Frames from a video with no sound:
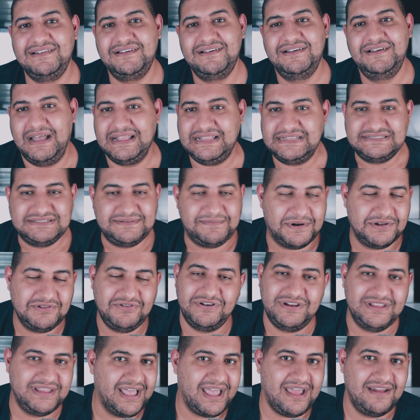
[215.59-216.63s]
البطاله اعتذر برضو
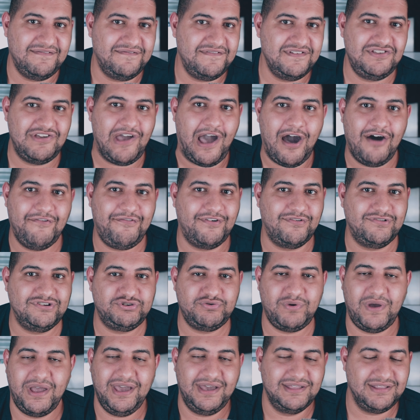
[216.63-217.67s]
ان ده كان فيديو عفوي
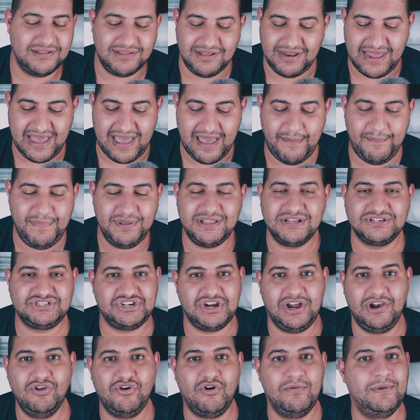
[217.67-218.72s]
شويه كده طلع حبيت
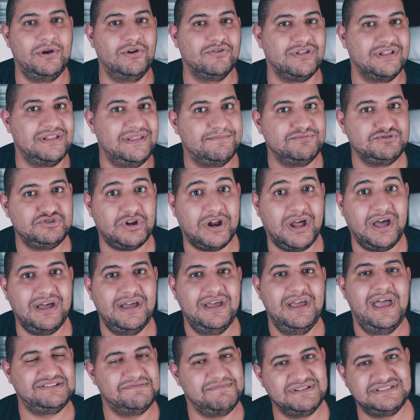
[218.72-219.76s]
اشرح لكم النقطه دي بسرعه
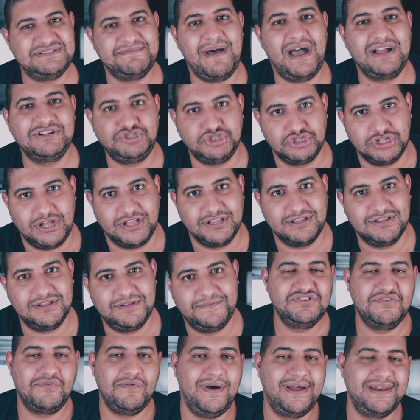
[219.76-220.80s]
عشان بس ما حدش يتخض
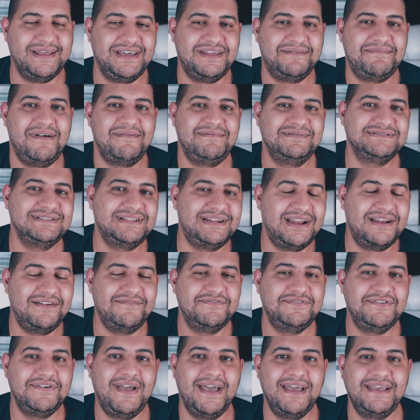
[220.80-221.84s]
اشوفكم على خير بقى باذن الله
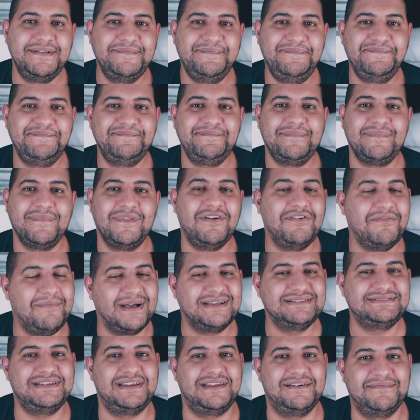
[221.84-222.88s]
الفيديو الجاي ومع
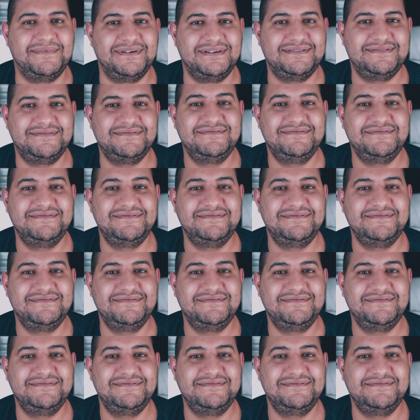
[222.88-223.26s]
السلامه